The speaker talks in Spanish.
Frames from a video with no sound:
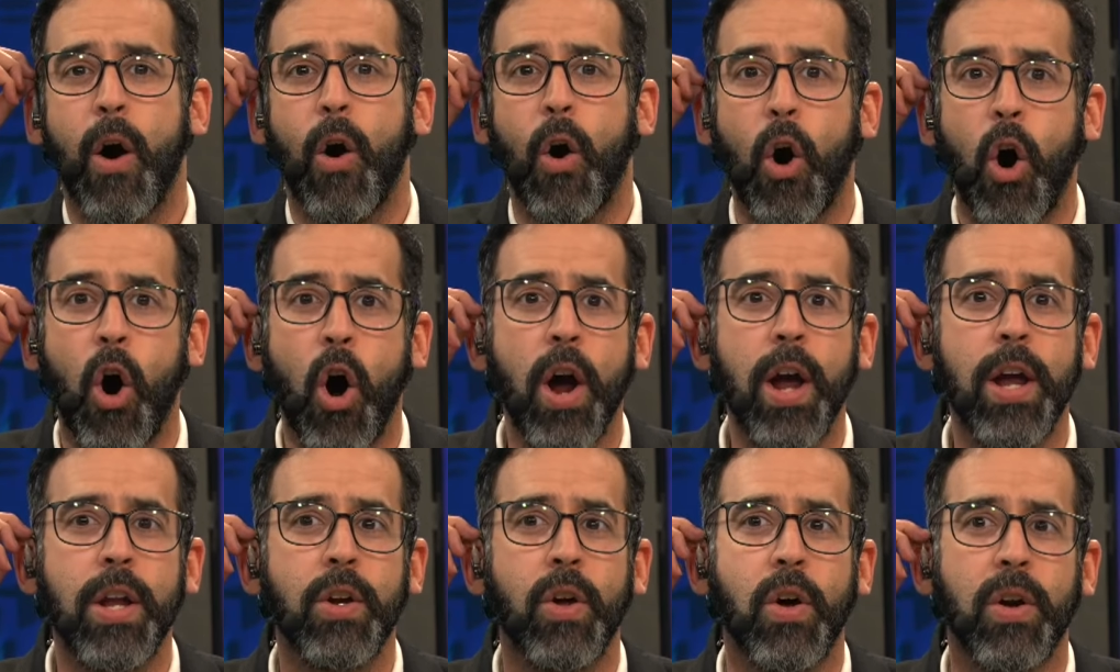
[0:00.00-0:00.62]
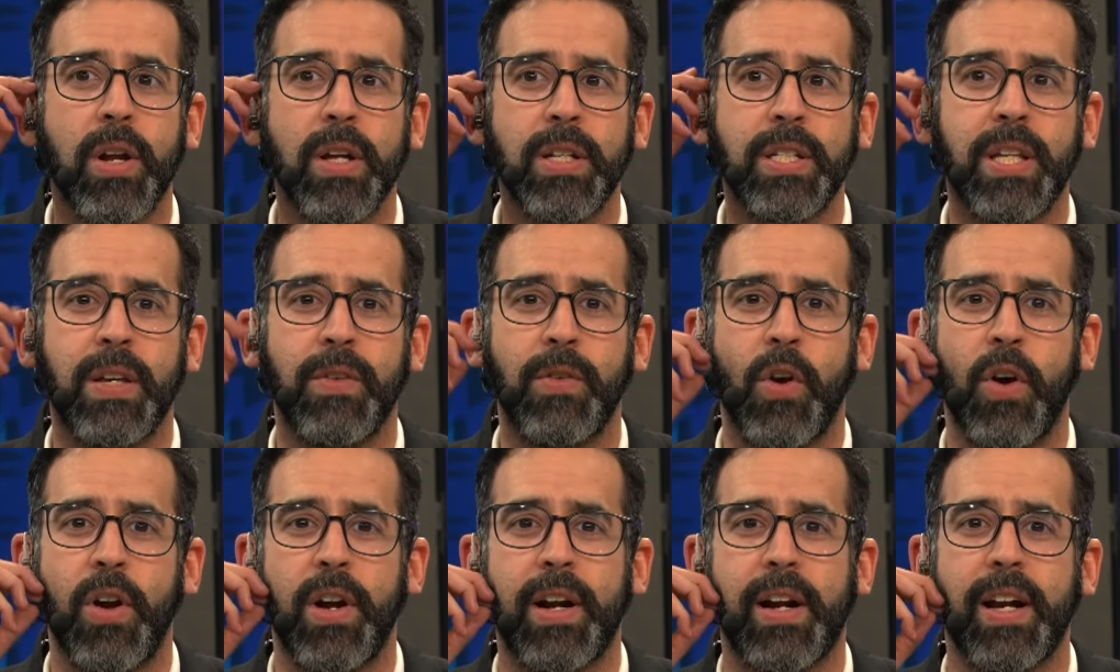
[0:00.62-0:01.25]
Hoy nos
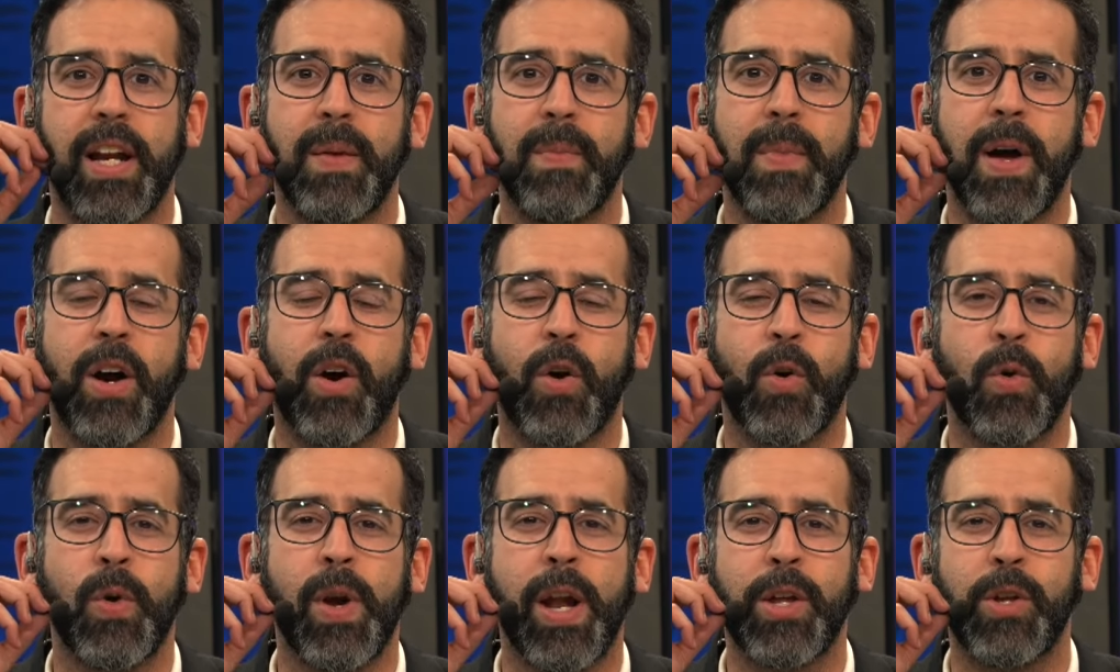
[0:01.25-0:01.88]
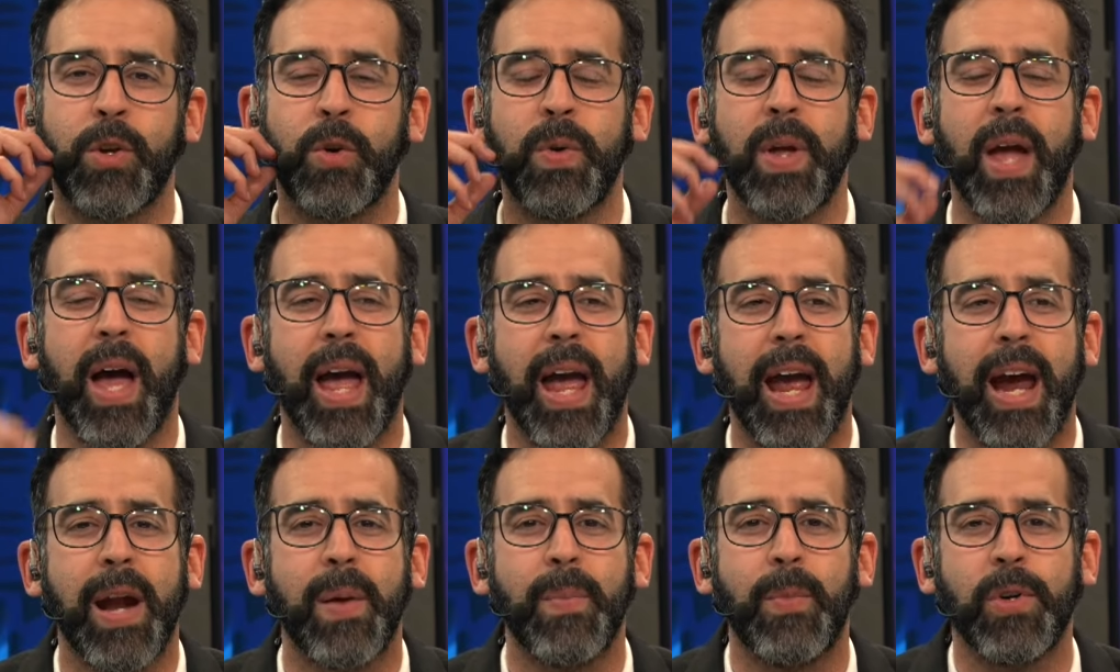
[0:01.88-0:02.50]
recibió el clima con una lluvia
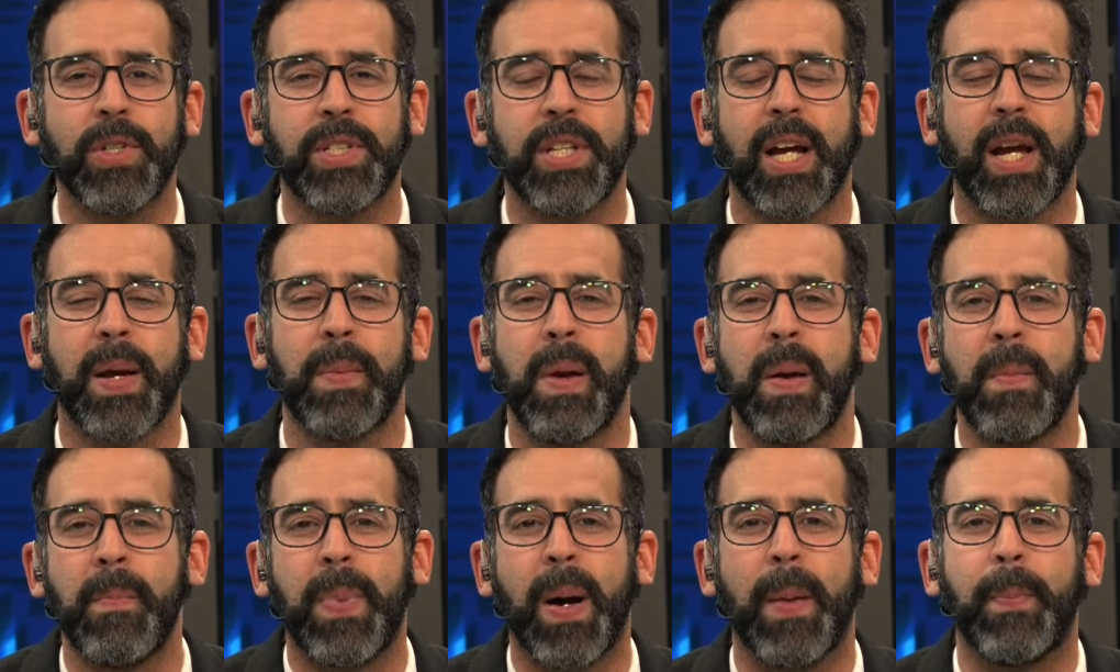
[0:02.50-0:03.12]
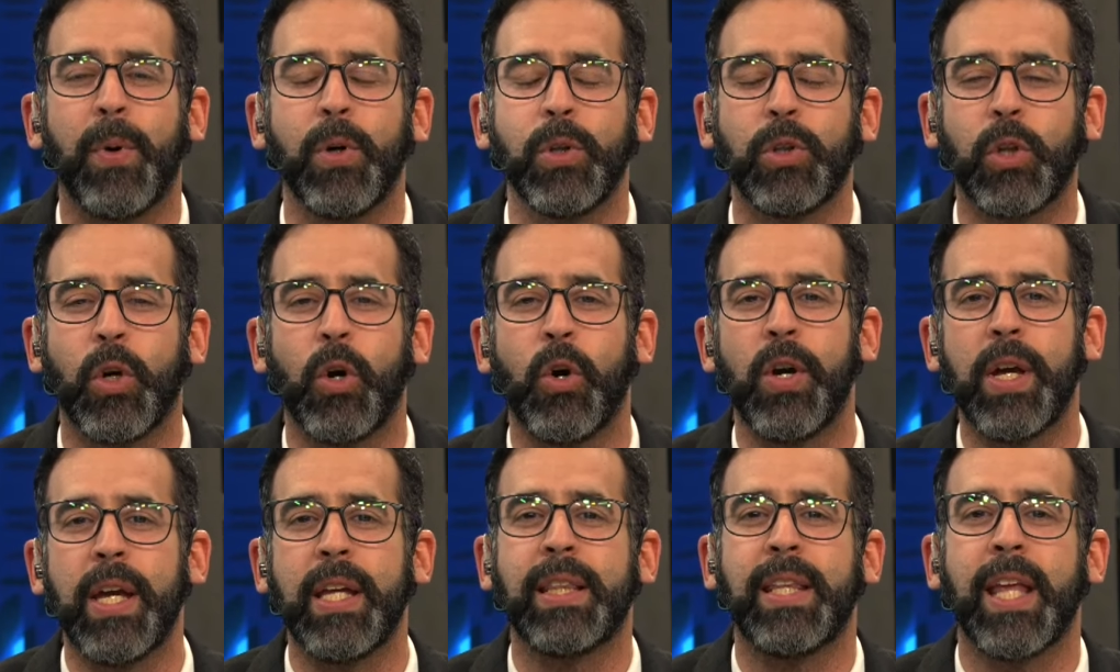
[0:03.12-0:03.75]
hermosa que me empapó
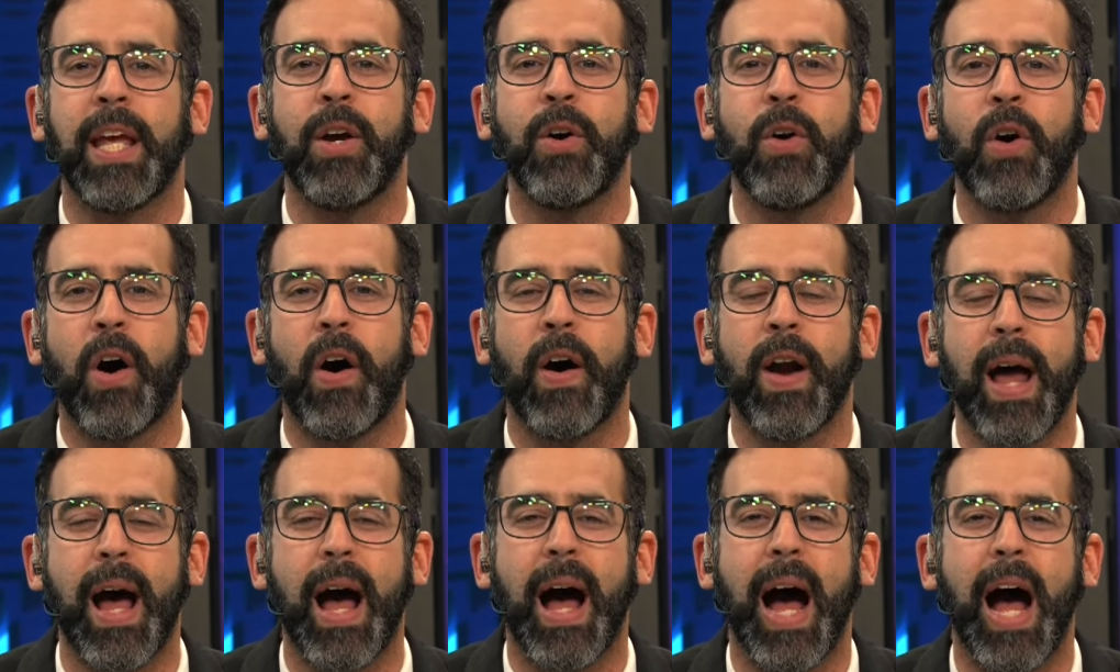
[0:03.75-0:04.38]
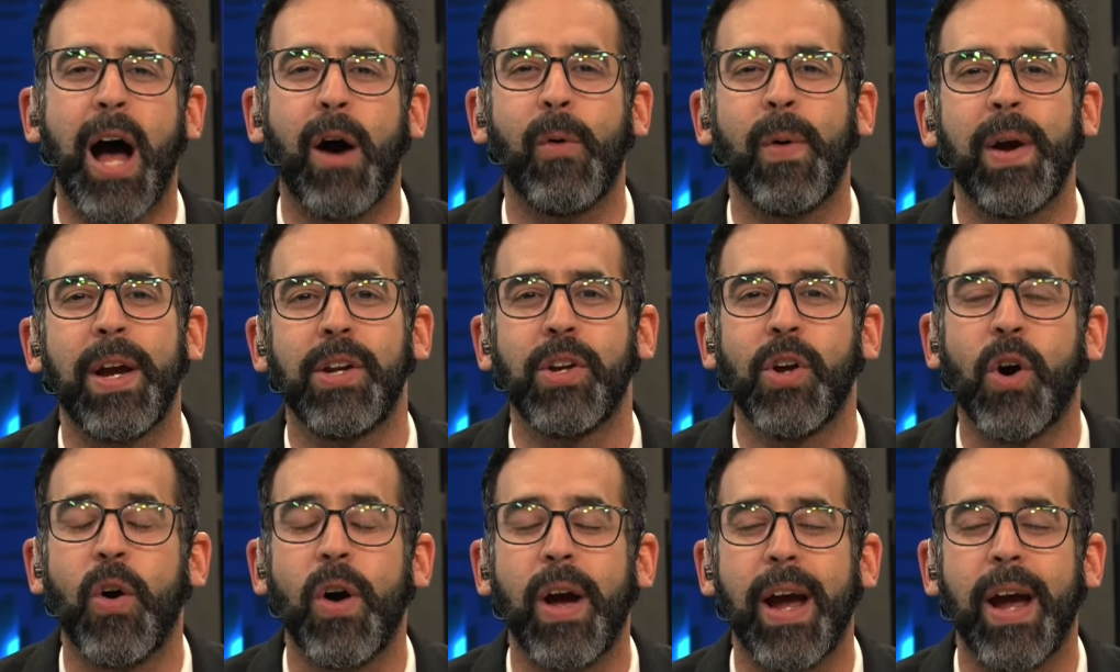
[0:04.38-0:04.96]
todo y tengo ahora Howie no